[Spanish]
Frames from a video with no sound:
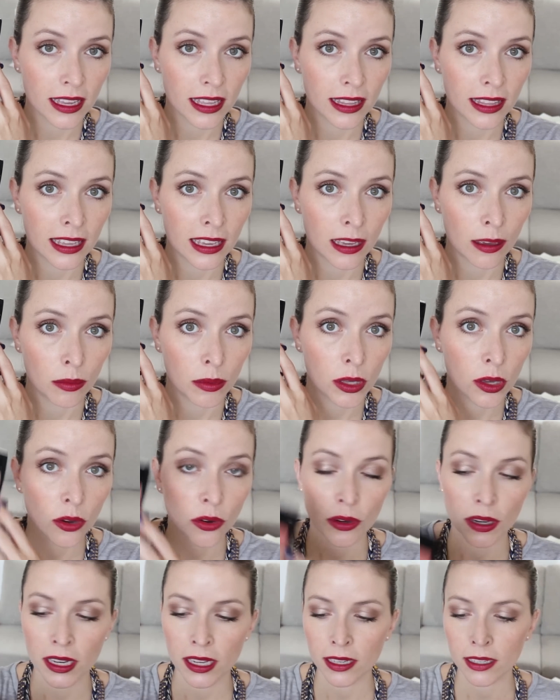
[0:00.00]
de Bio
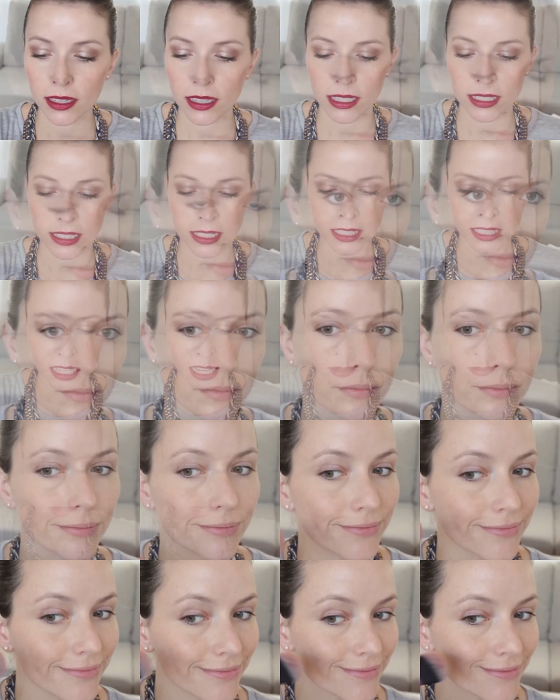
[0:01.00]
Green que se
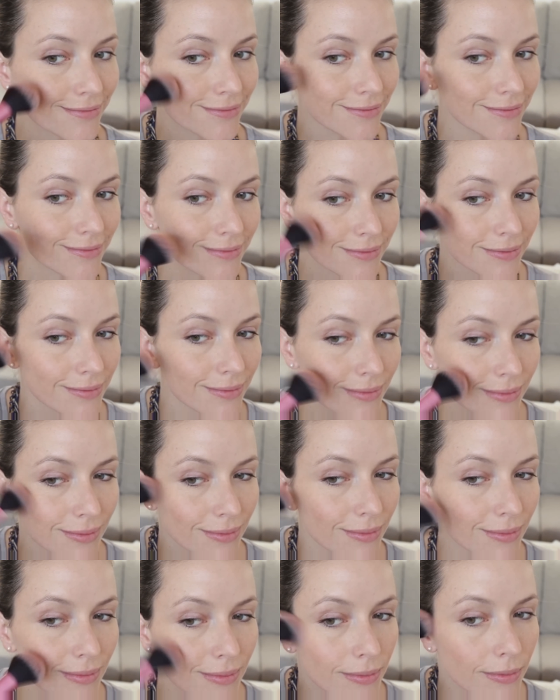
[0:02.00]
llama Nude
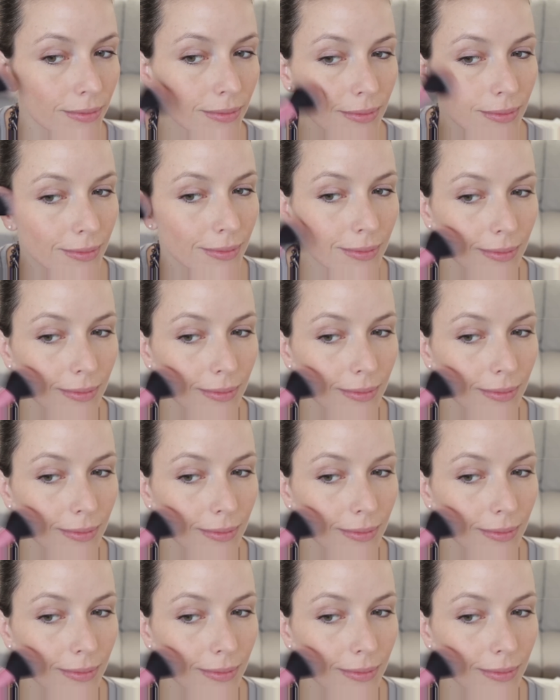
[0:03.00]
Skin